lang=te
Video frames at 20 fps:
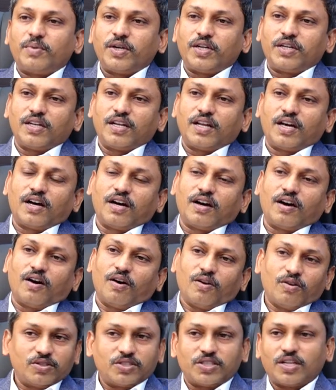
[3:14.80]
పెట్టిన
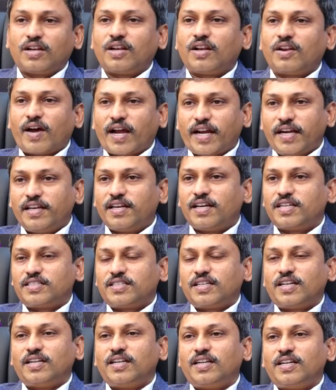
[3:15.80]
ఆలోచనలు ఐడియాస్
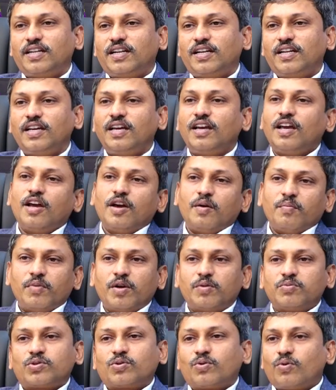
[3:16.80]
అన్నిటిని
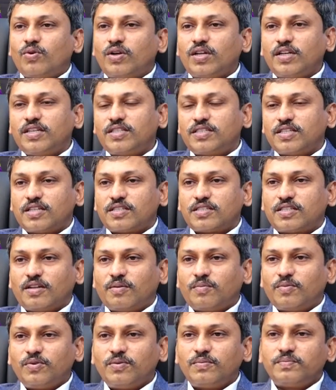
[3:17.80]
మేము స్క్రూటనీ
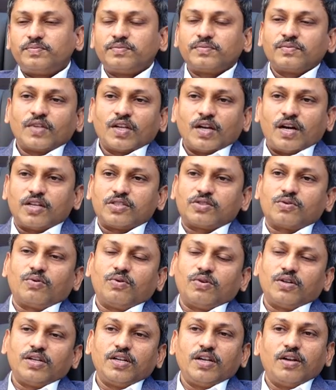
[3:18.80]
చేస్తాము ఆ
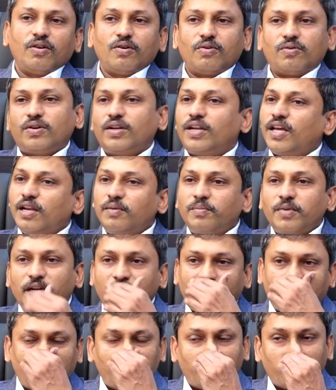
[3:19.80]
స్క్రూటనీలో కొన్ని
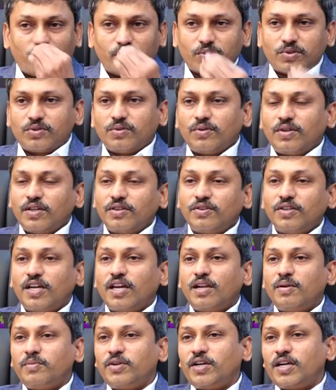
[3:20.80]
ఎలిమినేట్ అయిపోవచ్చు ఎందుకు
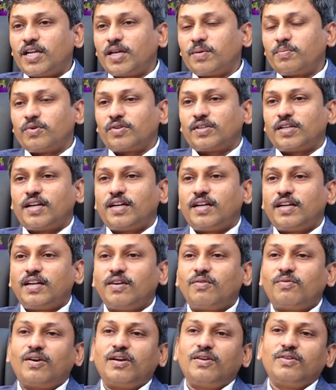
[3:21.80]
ఎలిమినేట్ అయిపోతాయంటే
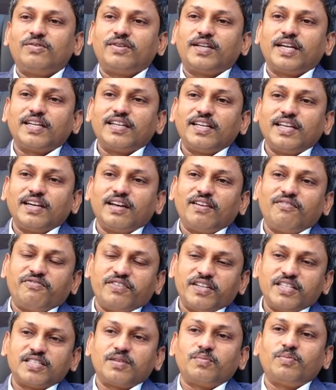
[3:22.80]
వాళ్ళు టెక్నికల్
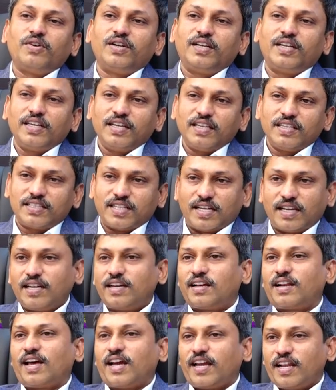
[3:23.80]
ఫీజబిలిటీ సరిగా
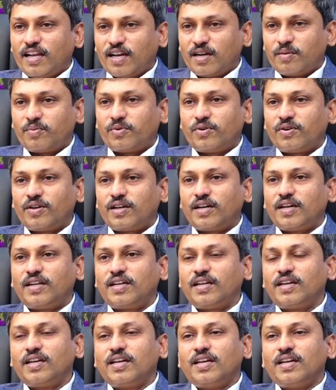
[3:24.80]
రాయలేకపోవడం కానీ